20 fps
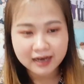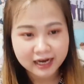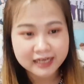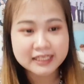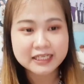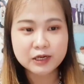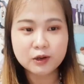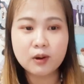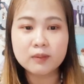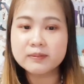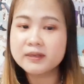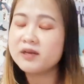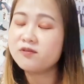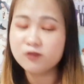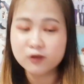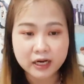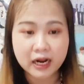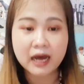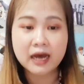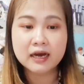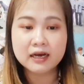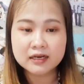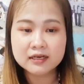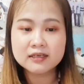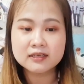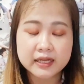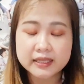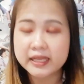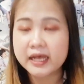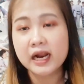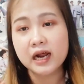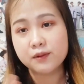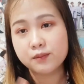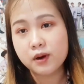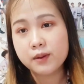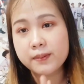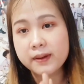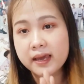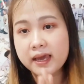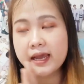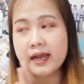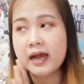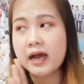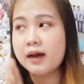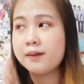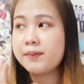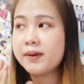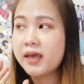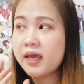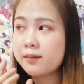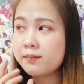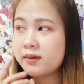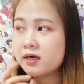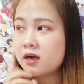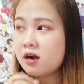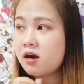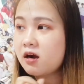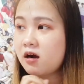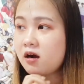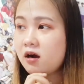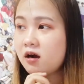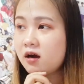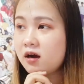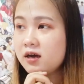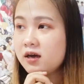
อันนี้ความคิดฝนนะ แต่ถามว่าเพลงอ่ะ เพลงมันก็